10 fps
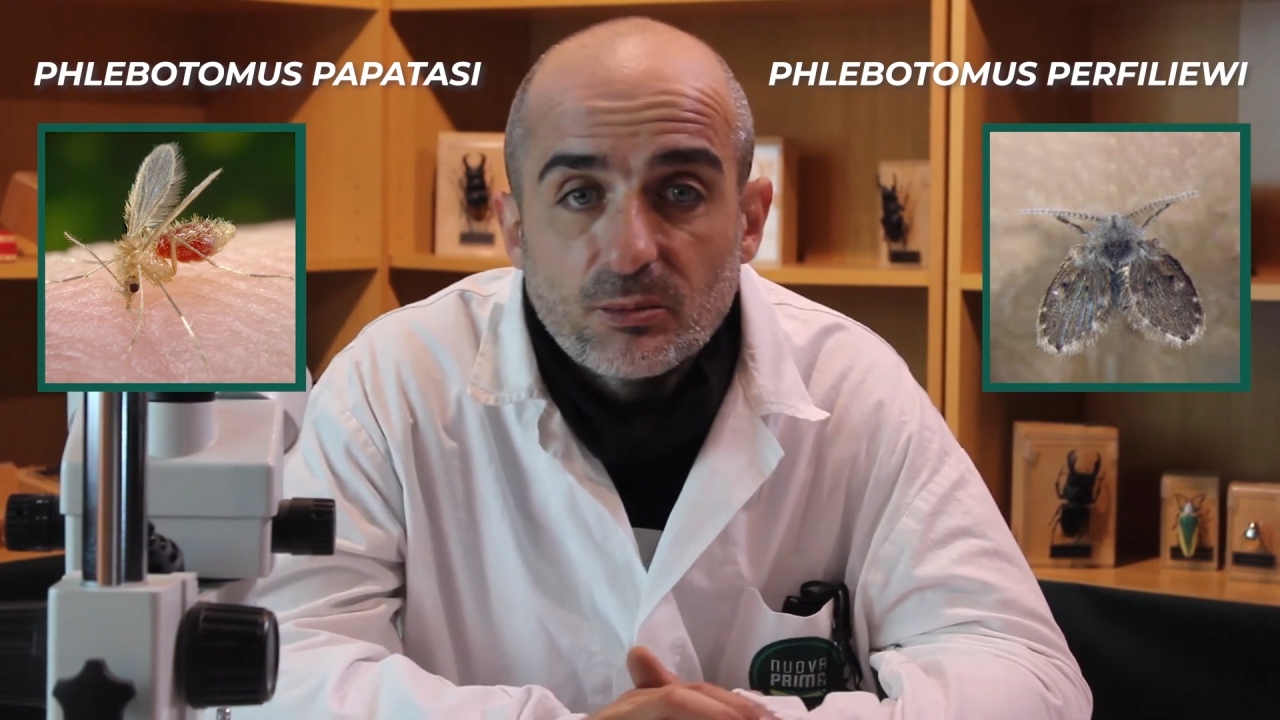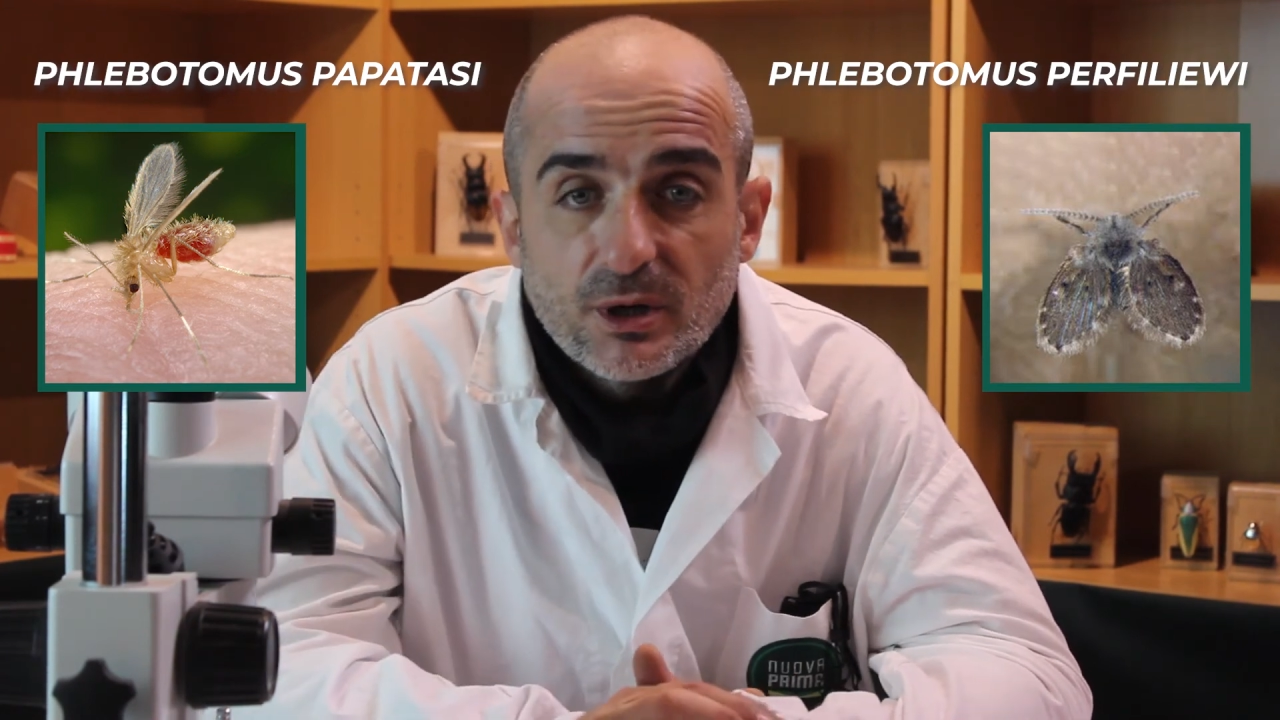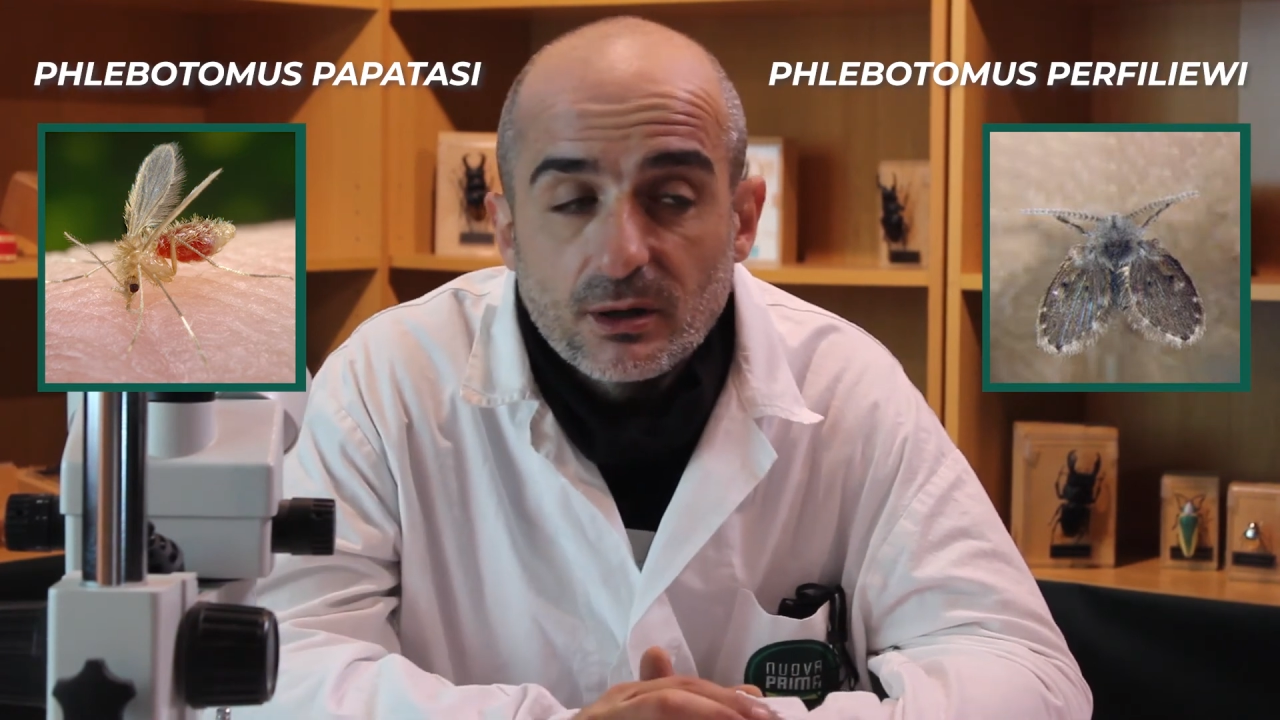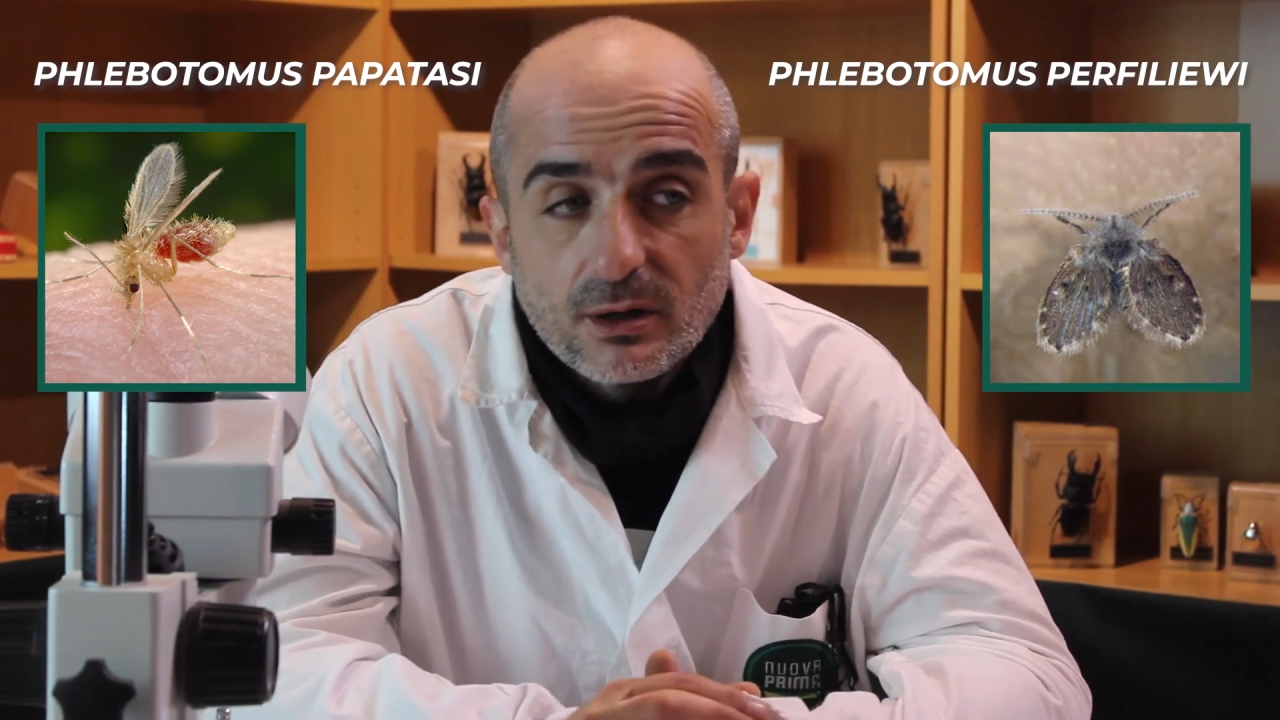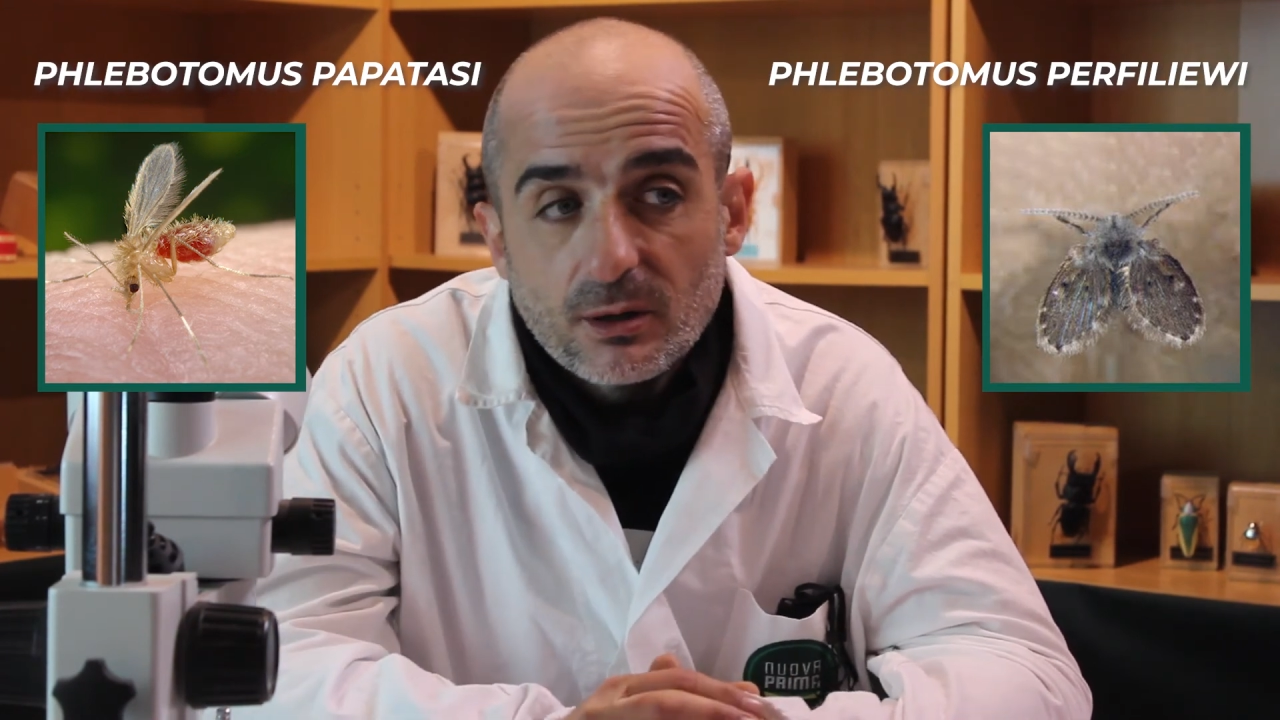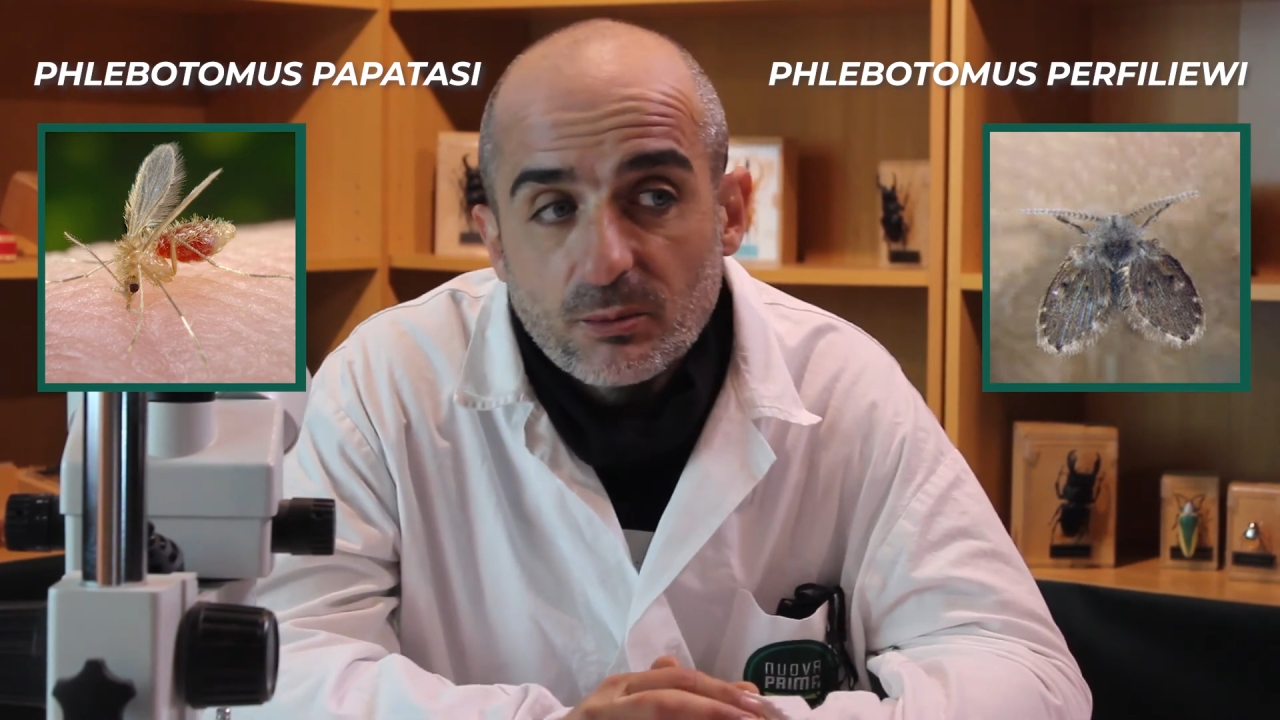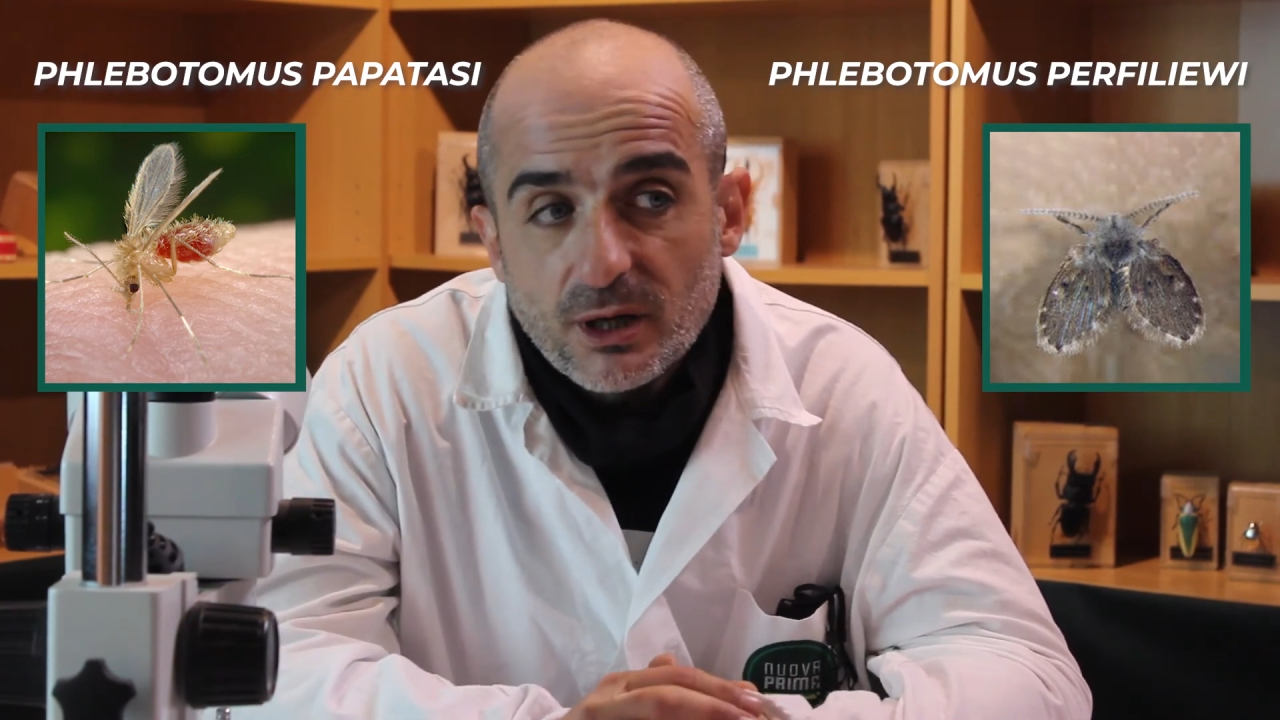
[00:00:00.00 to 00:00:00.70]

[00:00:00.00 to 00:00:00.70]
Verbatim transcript: per,